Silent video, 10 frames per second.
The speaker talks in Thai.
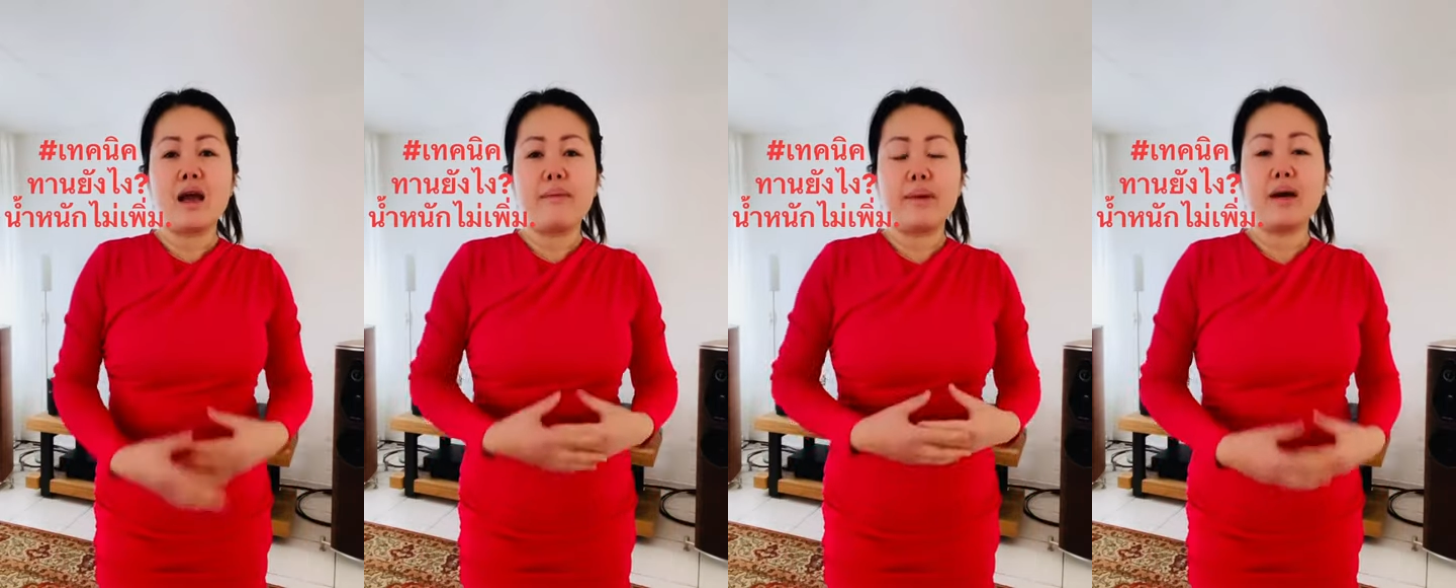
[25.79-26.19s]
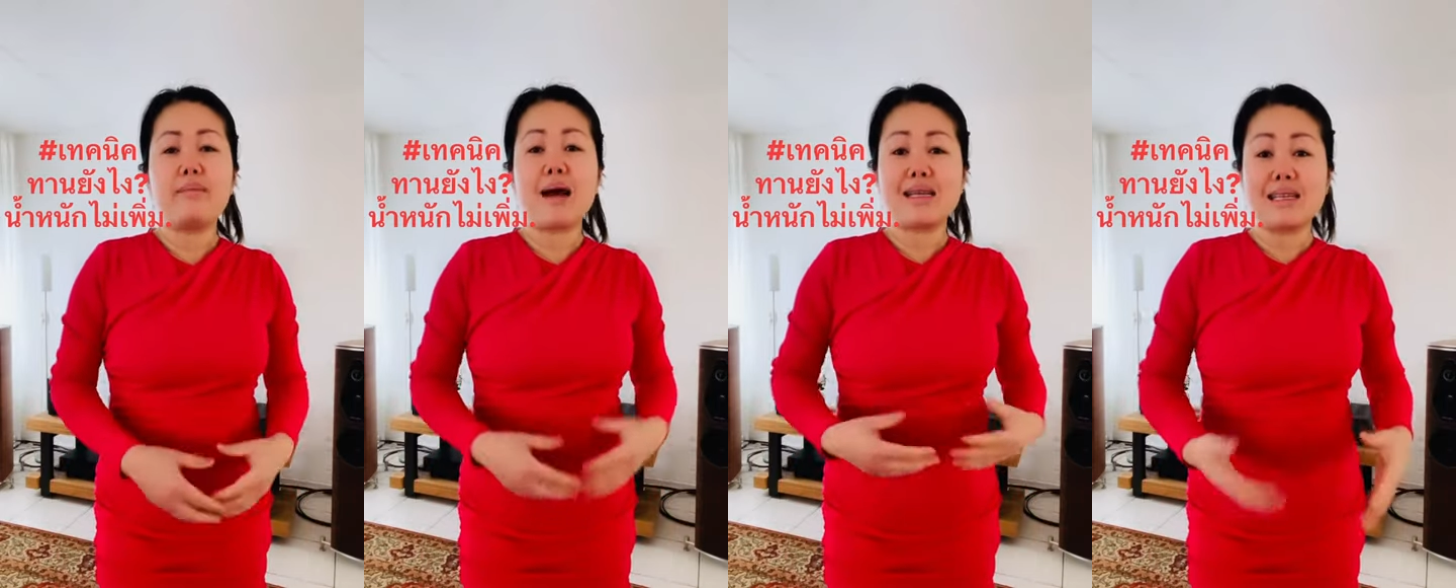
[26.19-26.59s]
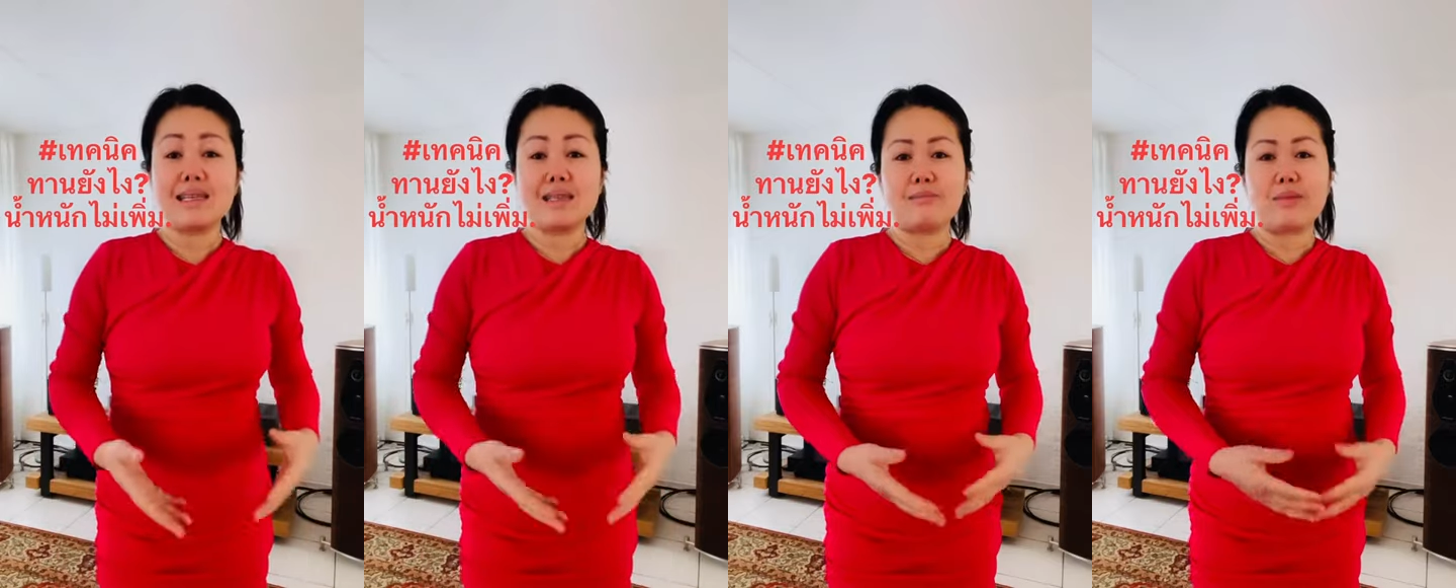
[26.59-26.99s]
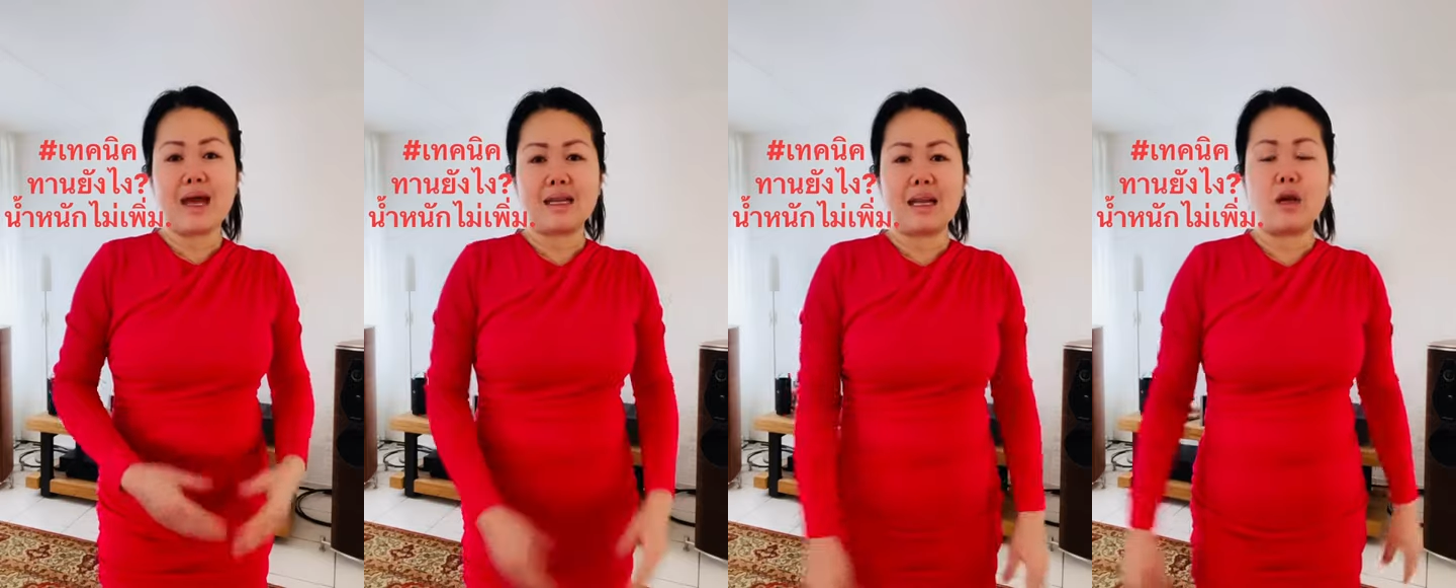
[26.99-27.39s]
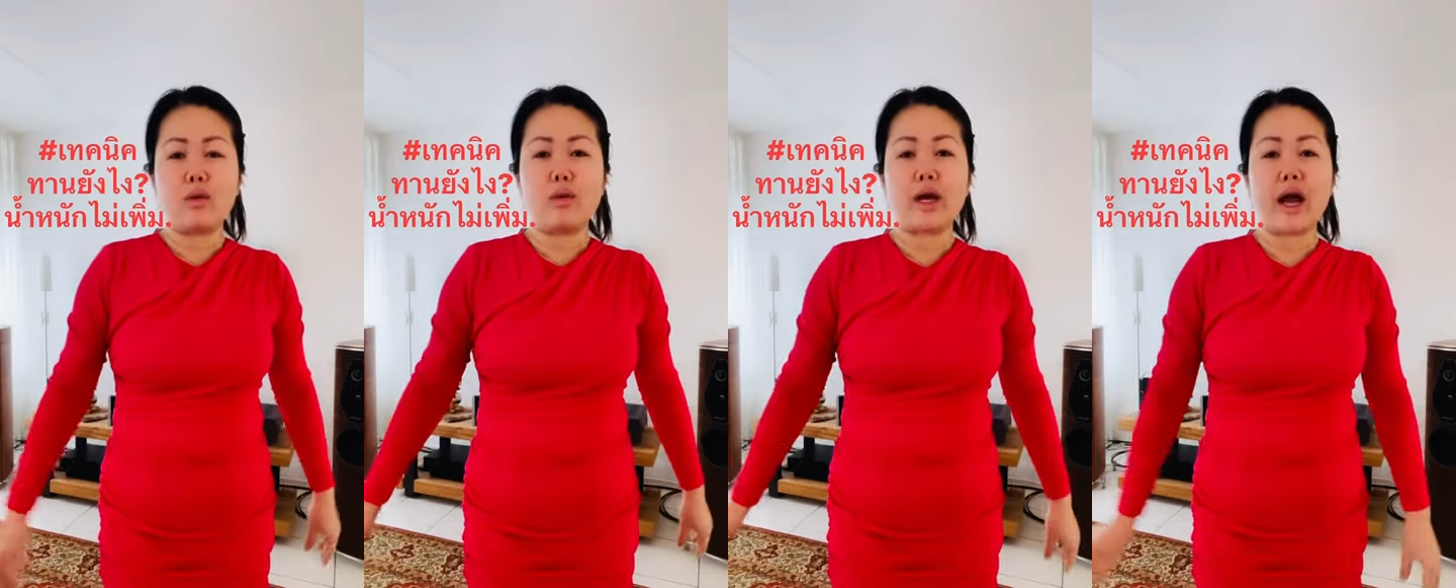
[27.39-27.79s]
เพิ่มมา 28 กิโล
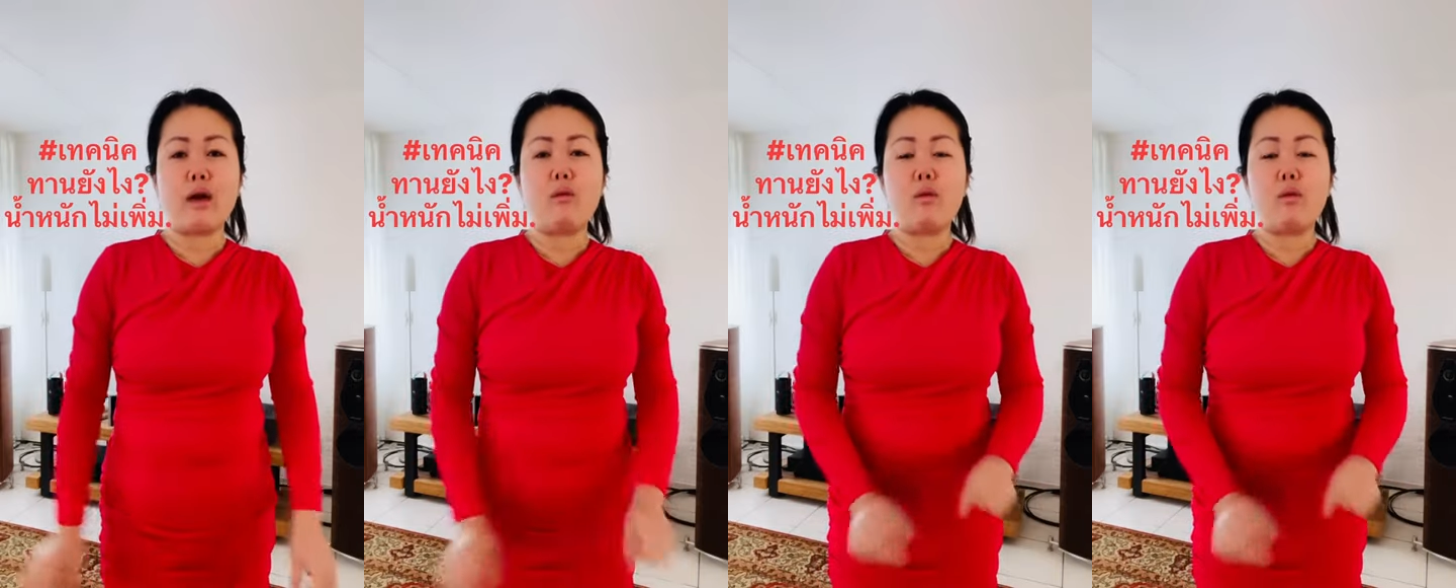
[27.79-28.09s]
นะคะ